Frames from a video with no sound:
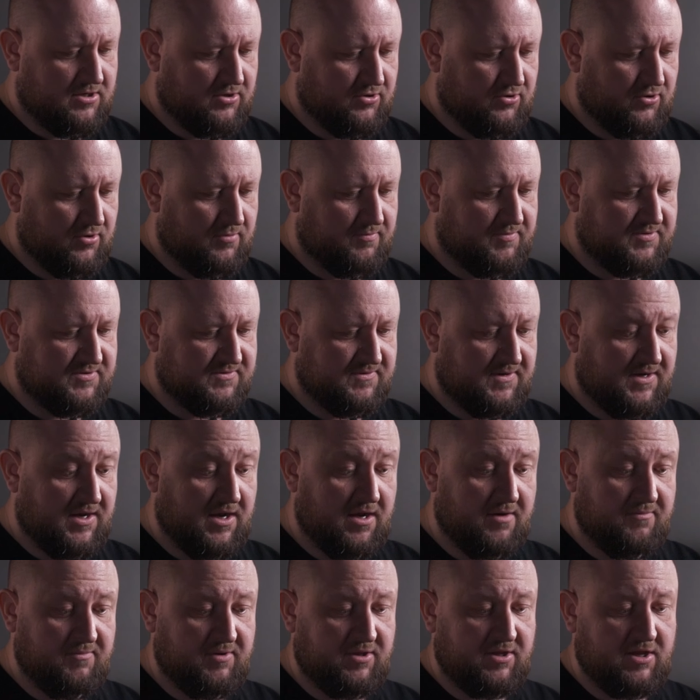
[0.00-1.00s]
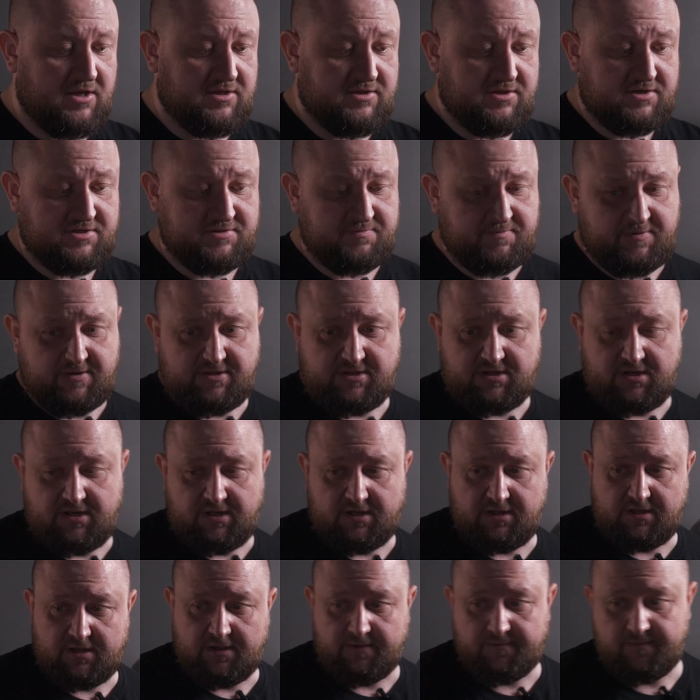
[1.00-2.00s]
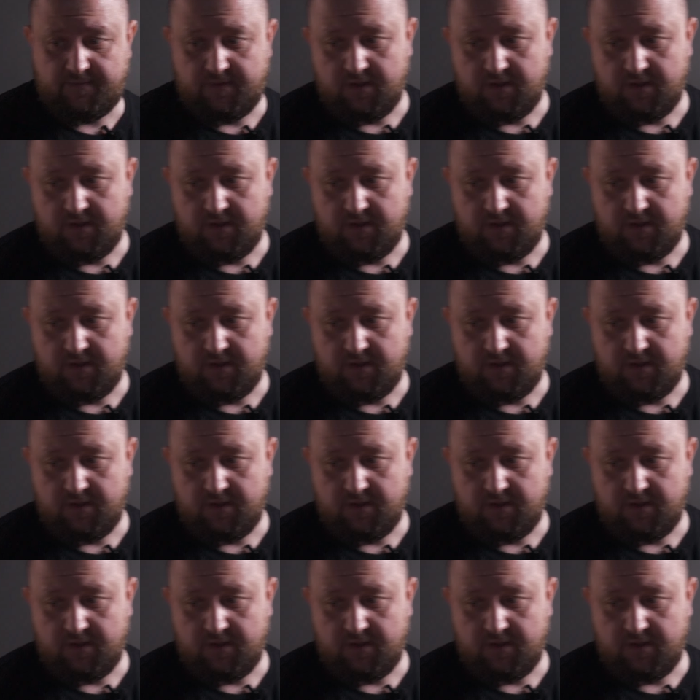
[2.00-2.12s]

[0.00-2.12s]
которые позволяли менять распределение,